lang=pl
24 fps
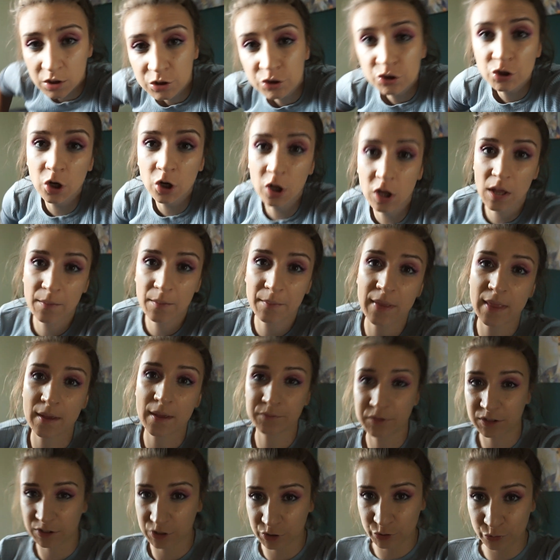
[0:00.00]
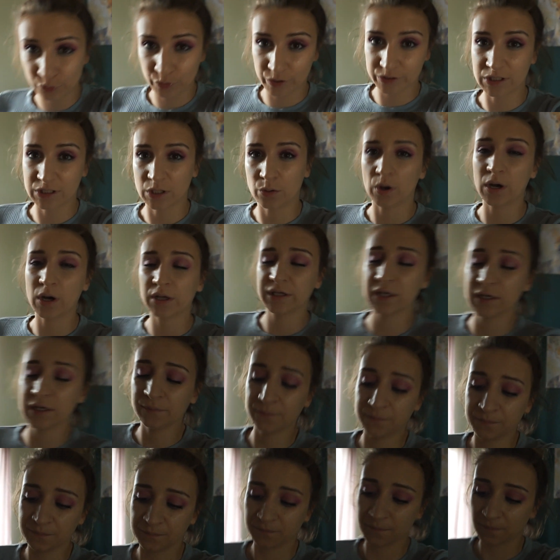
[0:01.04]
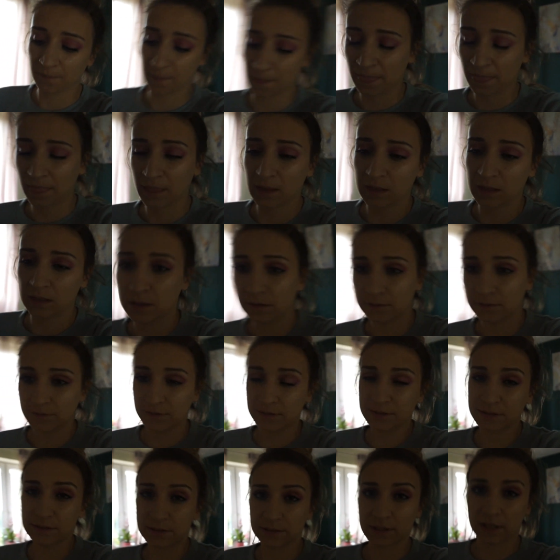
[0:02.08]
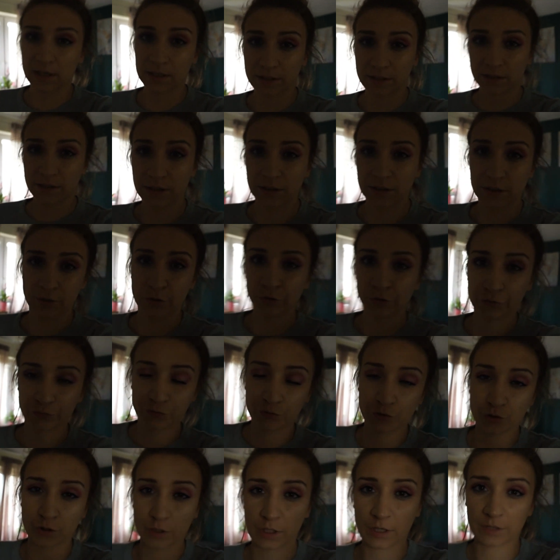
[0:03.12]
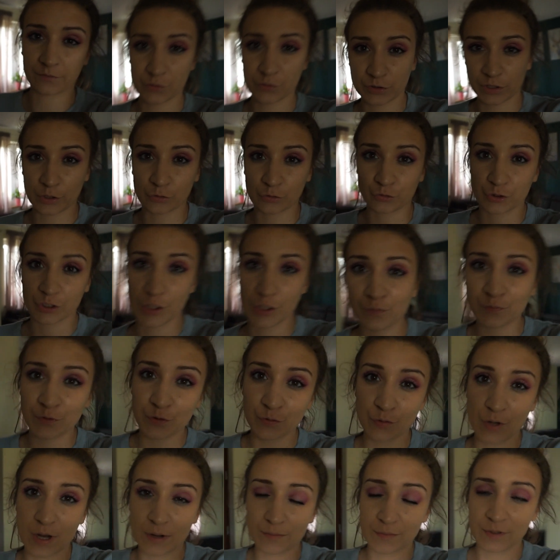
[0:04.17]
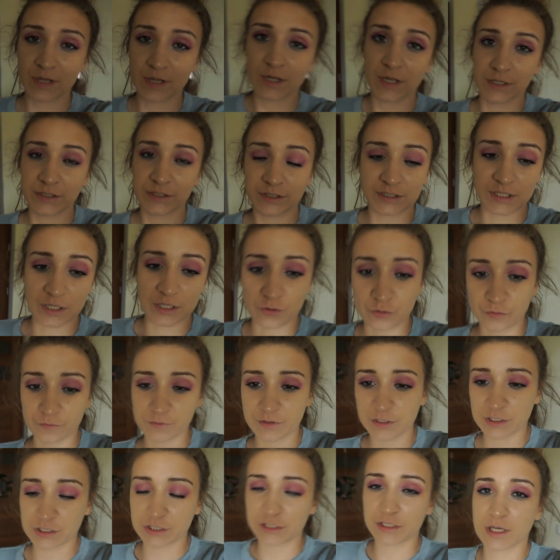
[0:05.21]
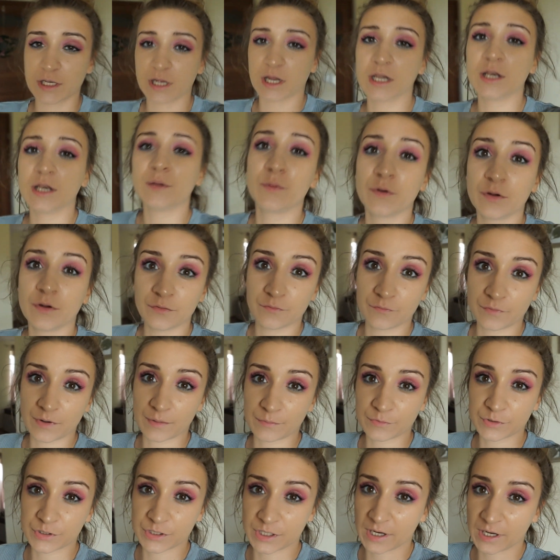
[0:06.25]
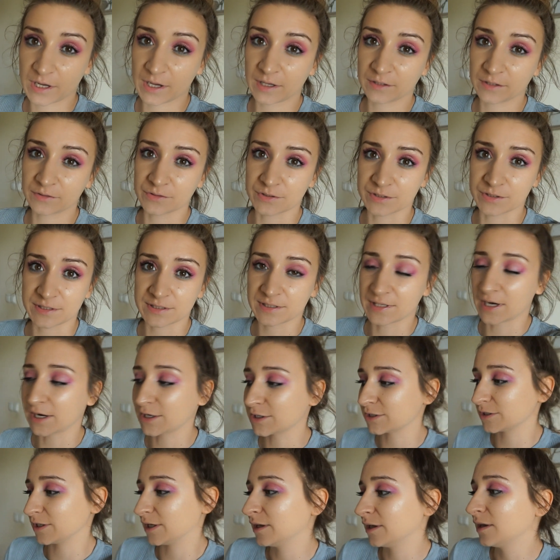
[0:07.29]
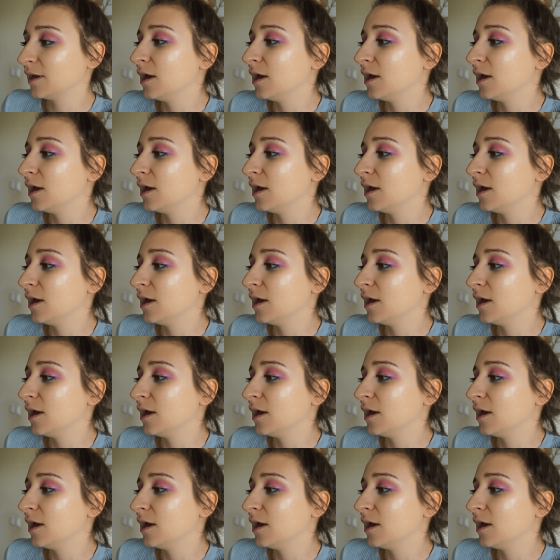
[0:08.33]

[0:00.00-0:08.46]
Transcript: czy ona ma na mnie złe działanie. Więc tak, od wczoraj, wczoraj już nie piłam, dzisiaj również nie, ale powiem Wam, że to jest straszne.